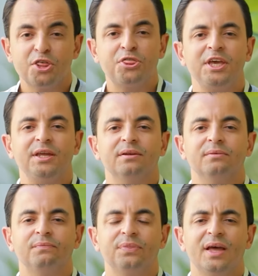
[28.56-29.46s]
اثنين
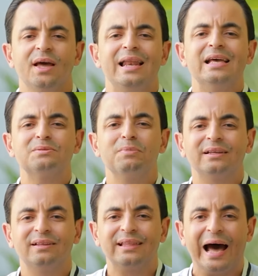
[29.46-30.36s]

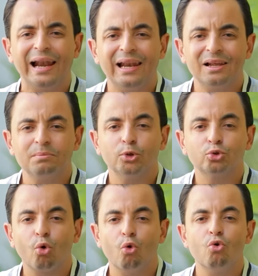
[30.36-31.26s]
لازمك تتعلم
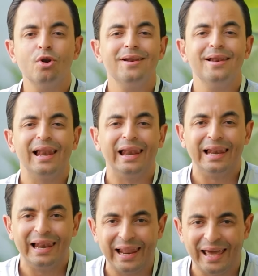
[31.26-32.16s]
تقول
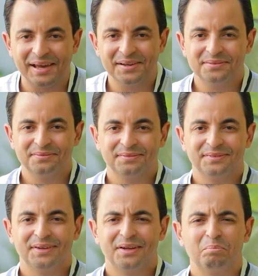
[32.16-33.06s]
لا
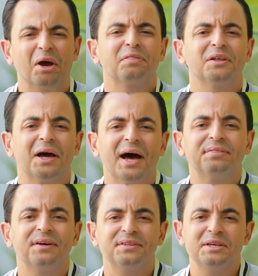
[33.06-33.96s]
ما خذت
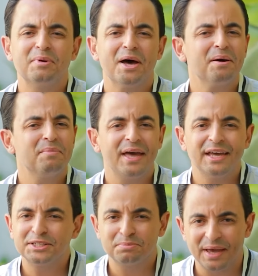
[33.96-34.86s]
الخاطر ديما
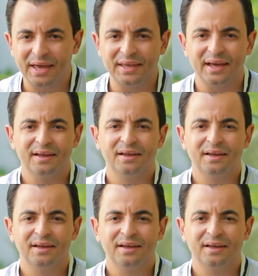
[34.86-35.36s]
ماهيش باهيه